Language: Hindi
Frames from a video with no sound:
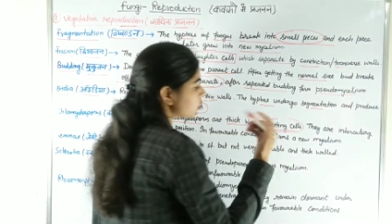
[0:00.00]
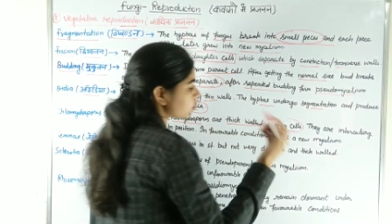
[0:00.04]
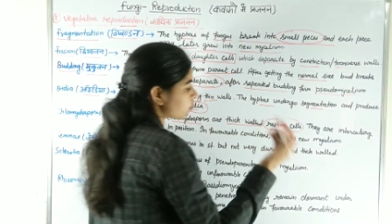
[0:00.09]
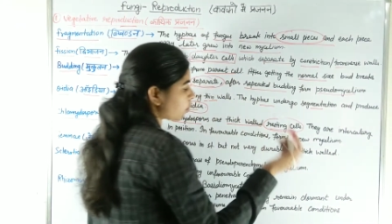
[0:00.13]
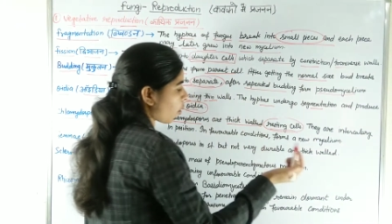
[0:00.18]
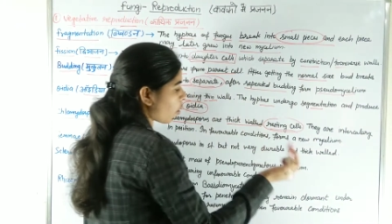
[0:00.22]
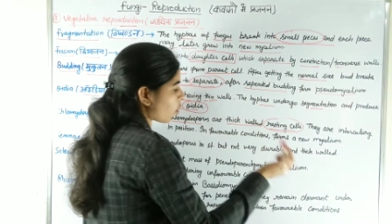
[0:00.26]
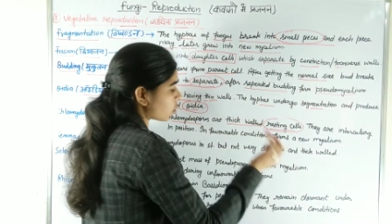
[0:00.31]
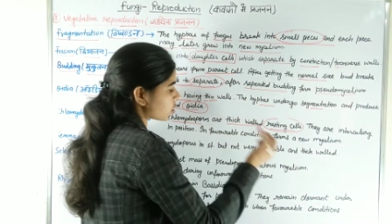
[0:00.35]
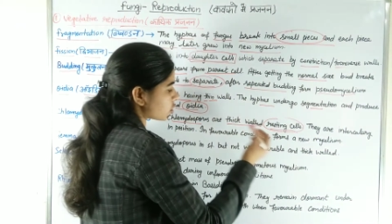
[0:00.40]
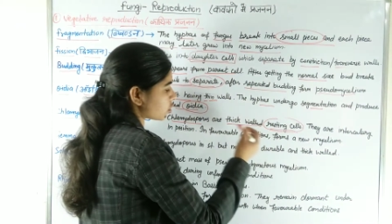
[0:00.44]

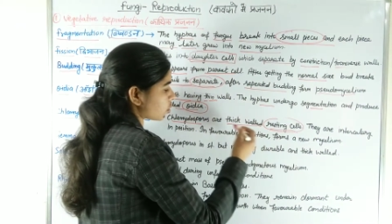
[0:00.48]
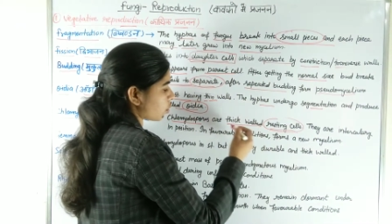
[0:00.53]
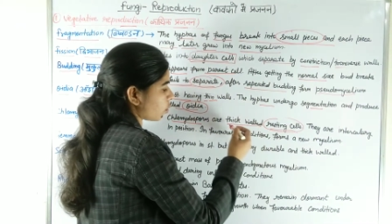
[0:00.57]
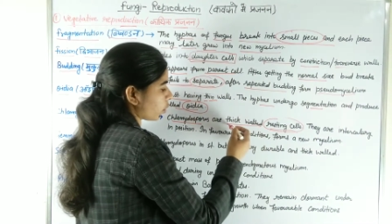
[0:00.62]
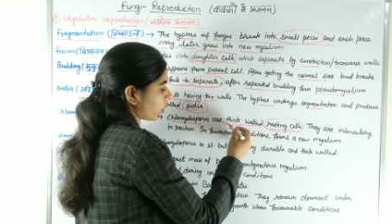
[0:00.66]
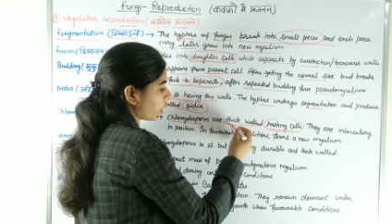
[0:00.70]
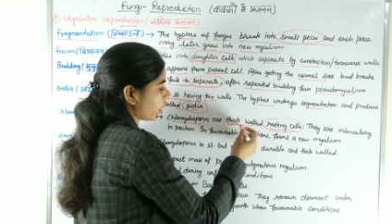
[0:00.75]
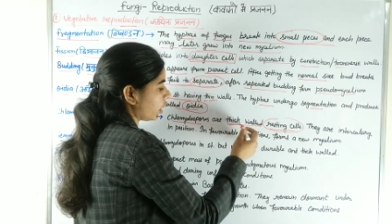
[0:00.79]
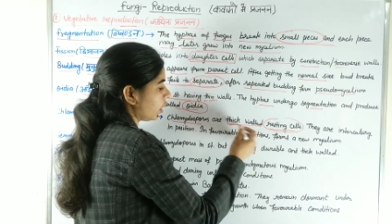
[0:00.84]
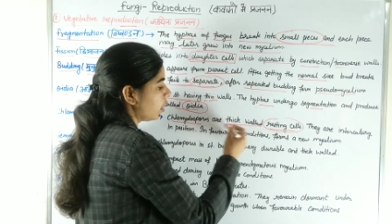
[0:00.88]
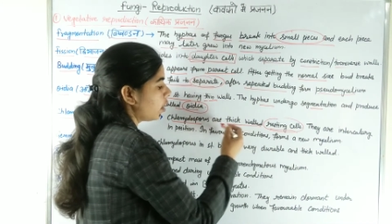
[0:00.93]
स्पोर्स
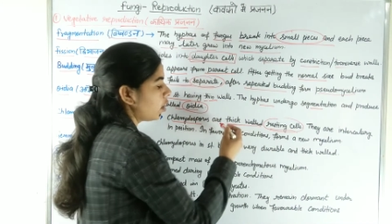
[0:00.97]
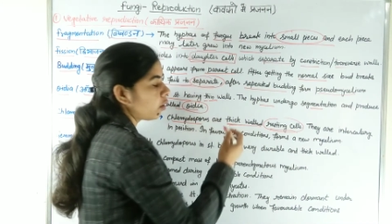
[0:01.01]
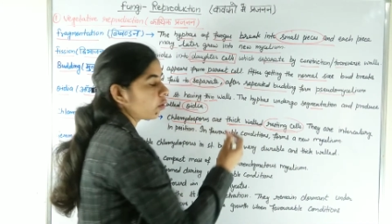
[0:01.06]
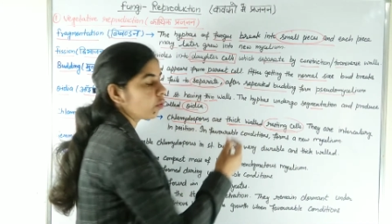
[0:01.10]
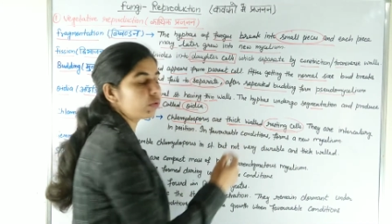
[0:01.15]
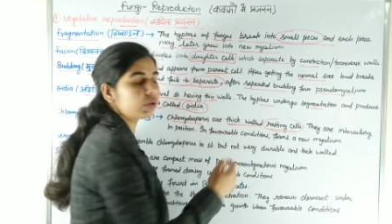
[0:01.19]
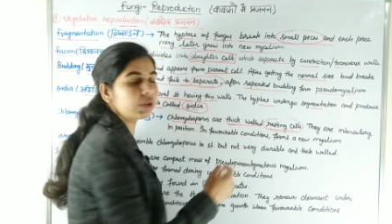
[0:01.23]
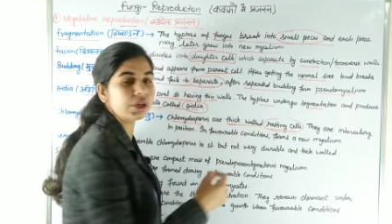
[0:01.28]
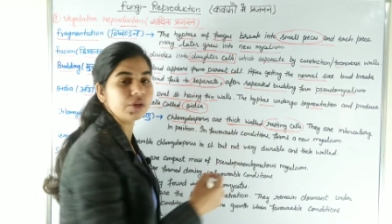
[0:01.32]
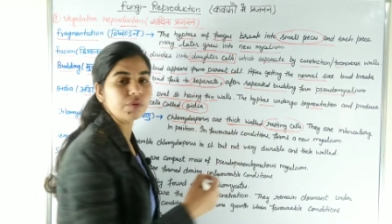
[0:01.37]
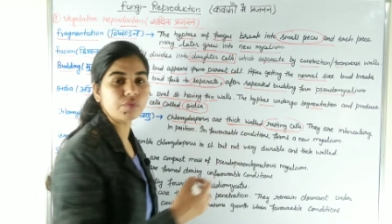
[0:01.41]
होंगे
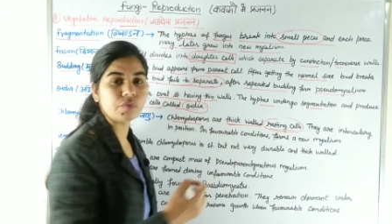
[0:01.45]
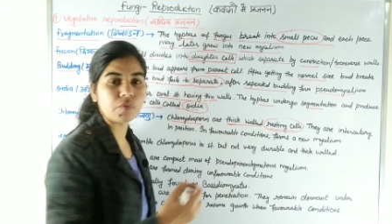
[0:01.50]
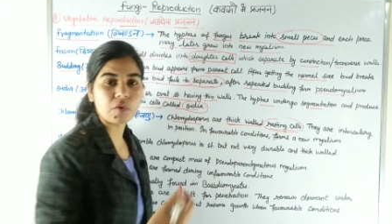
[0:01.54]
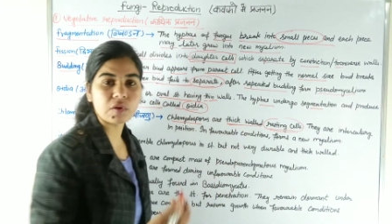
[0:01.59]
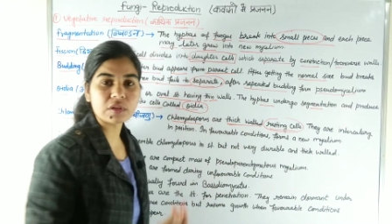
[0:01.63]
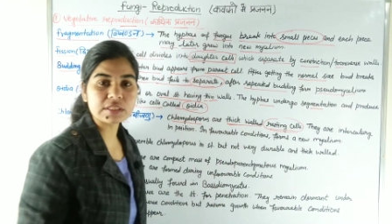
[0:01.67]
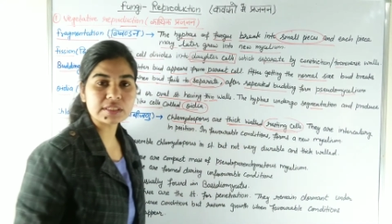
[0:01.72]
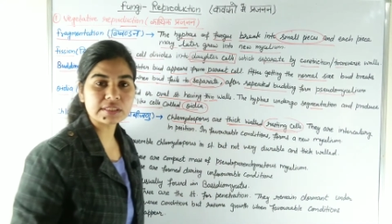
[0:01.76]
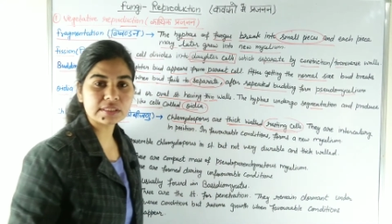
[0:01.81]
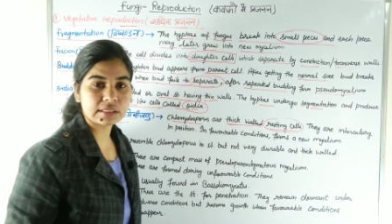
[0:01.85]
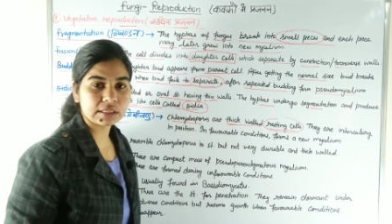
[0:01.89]
उनकी
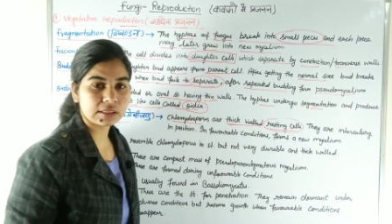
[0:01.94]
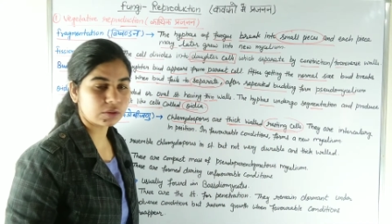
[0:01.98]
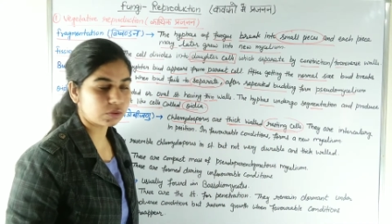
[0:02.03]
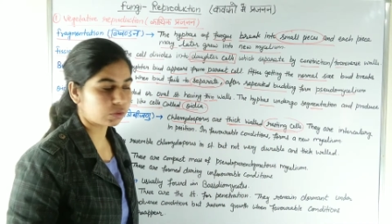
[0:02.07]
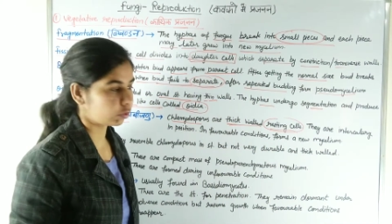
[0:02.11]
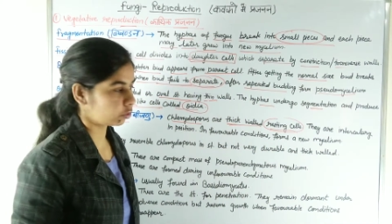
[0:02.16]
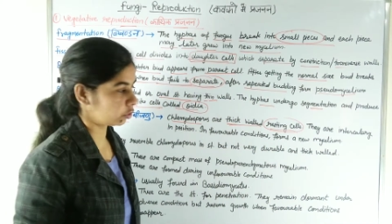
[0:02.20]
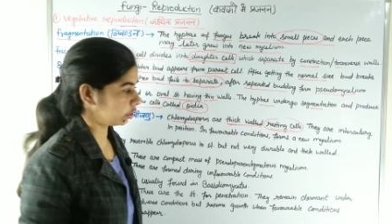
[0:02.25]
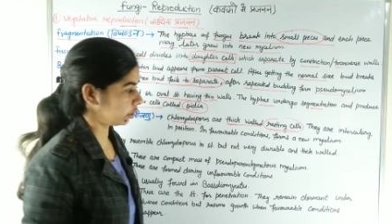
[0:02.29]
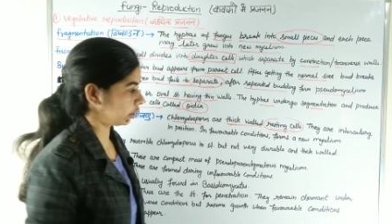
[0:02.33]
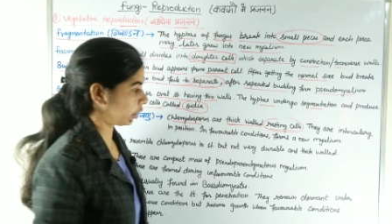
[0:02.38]
वॉल्स थिक
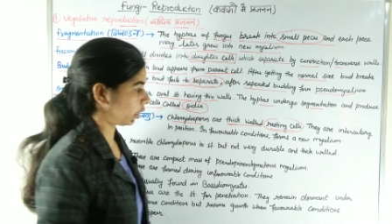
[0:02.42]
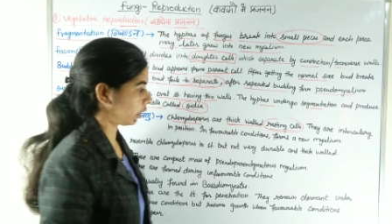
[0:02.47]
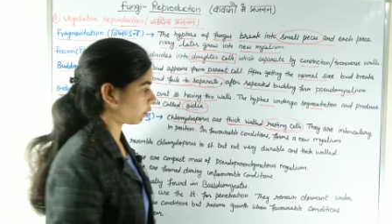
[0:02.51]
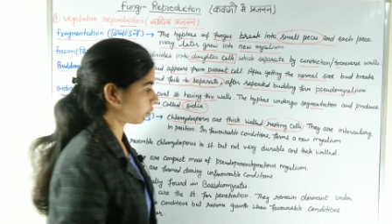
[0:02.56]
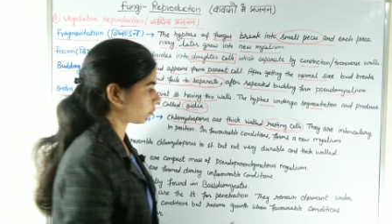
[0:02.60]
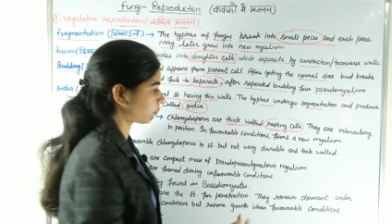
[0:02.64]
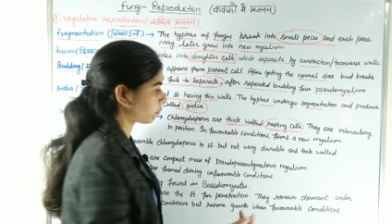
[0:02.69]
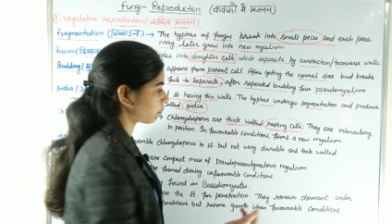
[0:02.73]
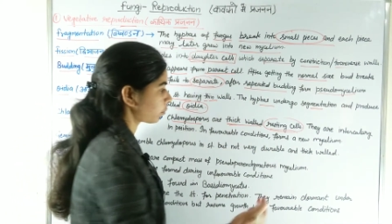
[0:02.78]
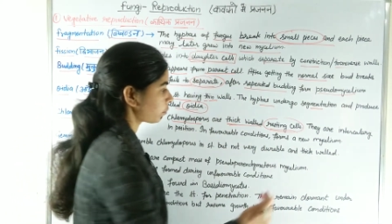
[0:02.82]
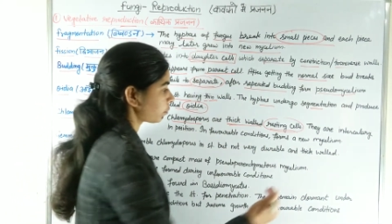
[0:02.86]
होती है
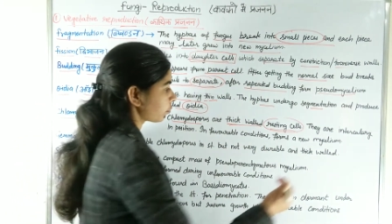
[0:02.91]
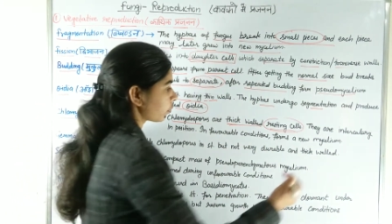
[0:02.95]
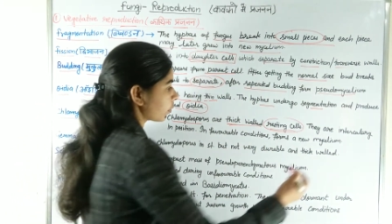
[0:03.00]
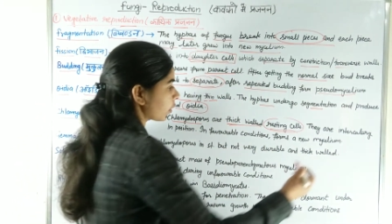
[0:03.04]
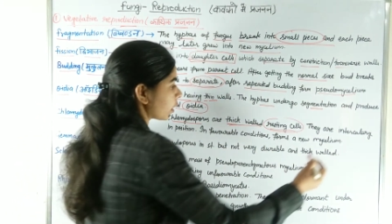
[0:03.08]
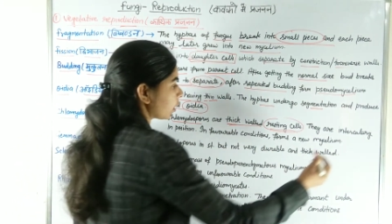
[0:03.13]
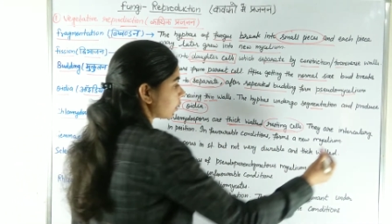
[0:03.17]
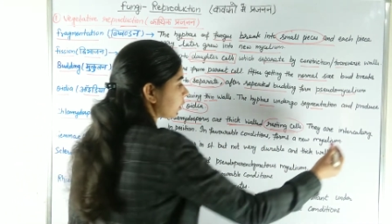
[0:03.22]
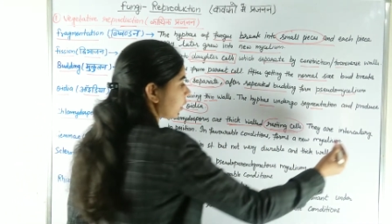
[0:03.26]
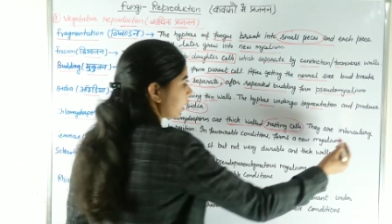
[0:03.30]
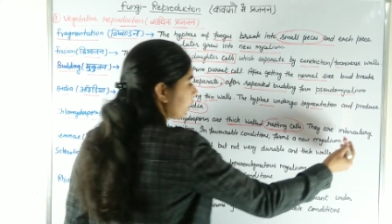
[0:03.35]

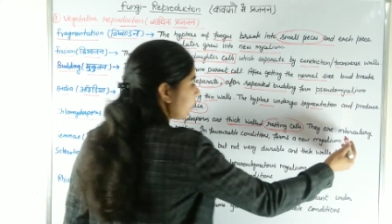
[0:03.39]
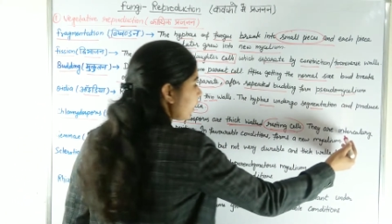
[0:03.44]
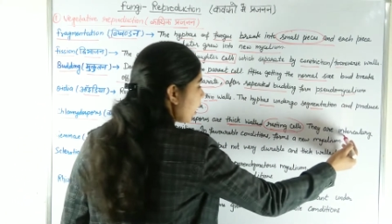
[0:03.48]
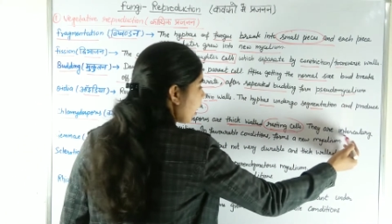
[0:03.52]
दे